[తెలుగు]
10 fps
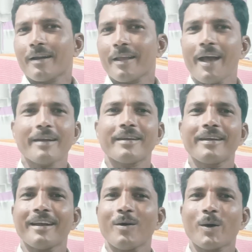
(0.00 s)

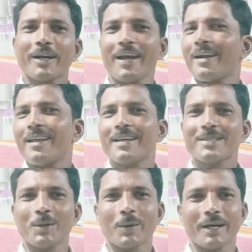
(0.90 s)
టీఆర్టీ అన్న ఒకటే
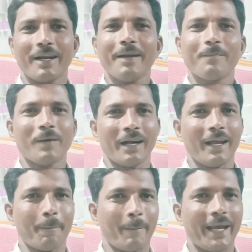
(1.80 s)
డిఎస్ఎన్ ఒకటే
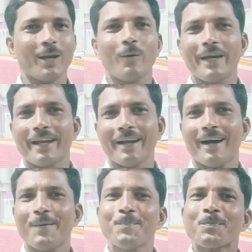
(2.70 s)
అంటే పేర్లు వేరైనా